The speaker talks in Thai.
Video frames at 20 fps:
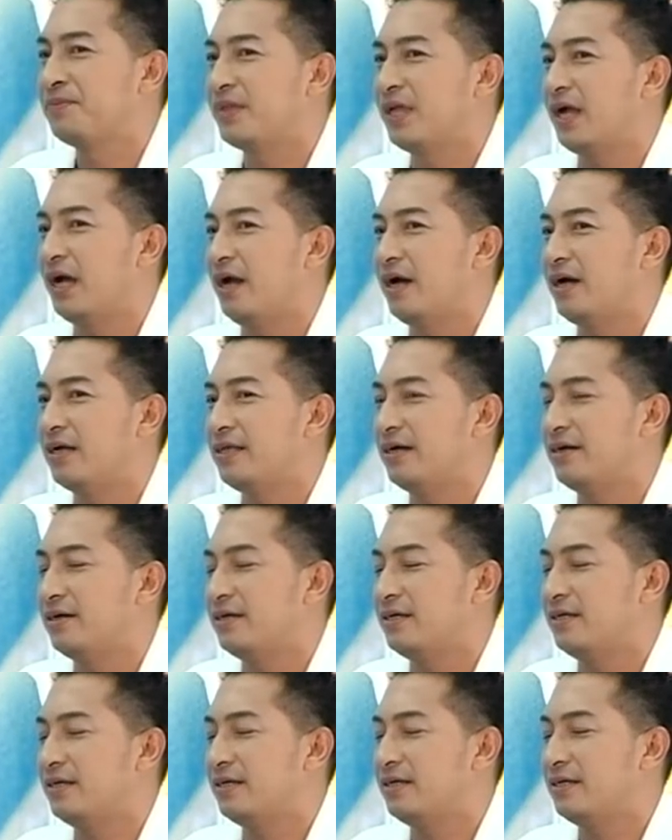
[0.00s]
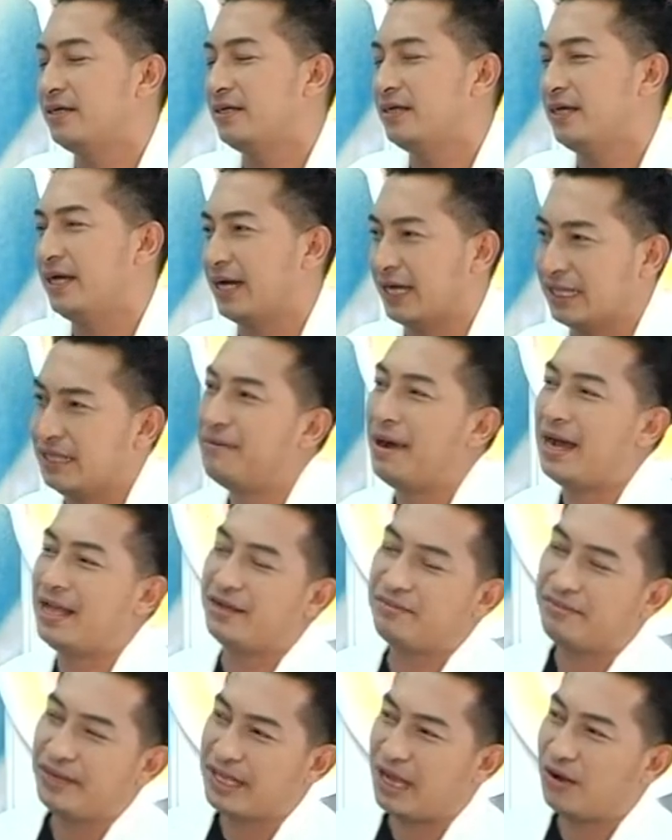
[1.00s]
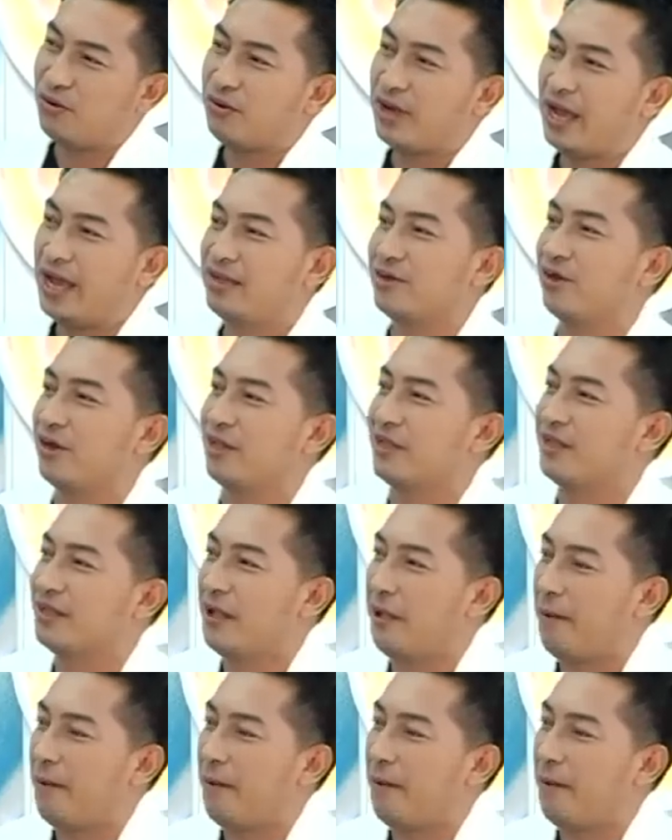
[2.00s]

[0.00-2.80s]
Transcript: อ่า เดี๋ยว เอกอธิบายเรื่องเบต้ากูแคนก่อนครับ